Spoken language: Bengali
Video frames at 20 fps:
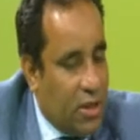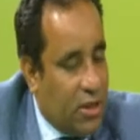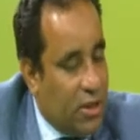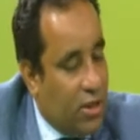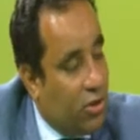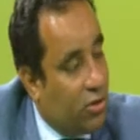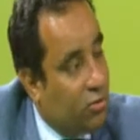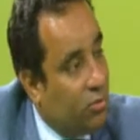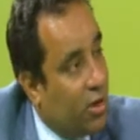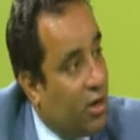
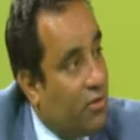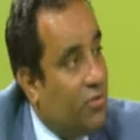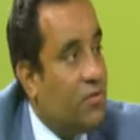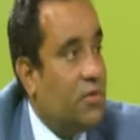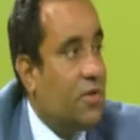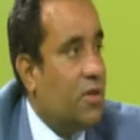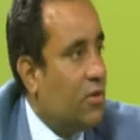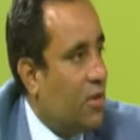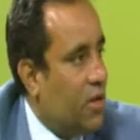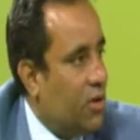সেও তোমাকে ফিফটি
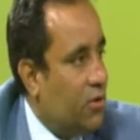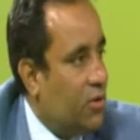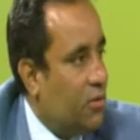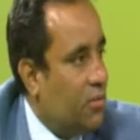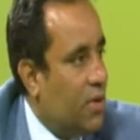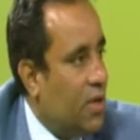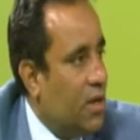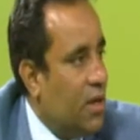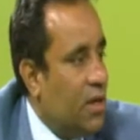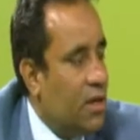থাউজেন্ড কেন
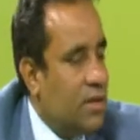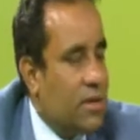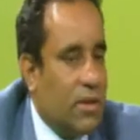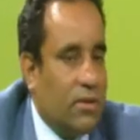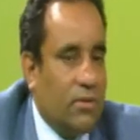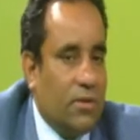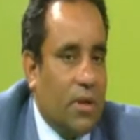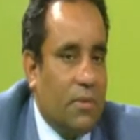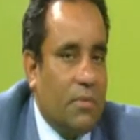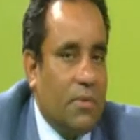দিবে সে
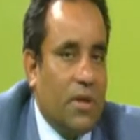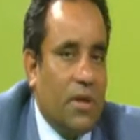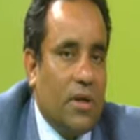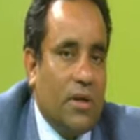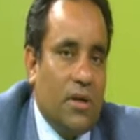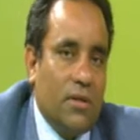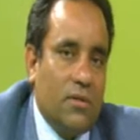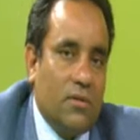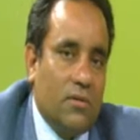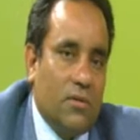তো দেখবে যে
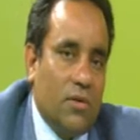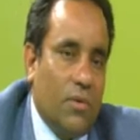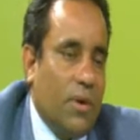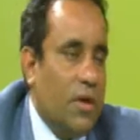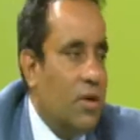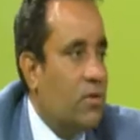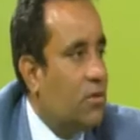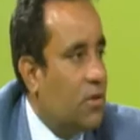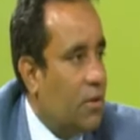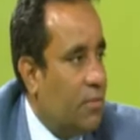এটা তো সবাই
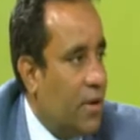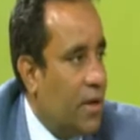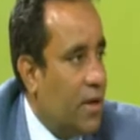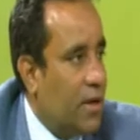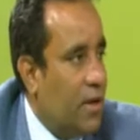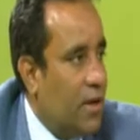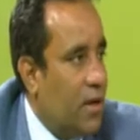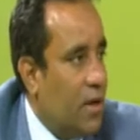খুলতে পারে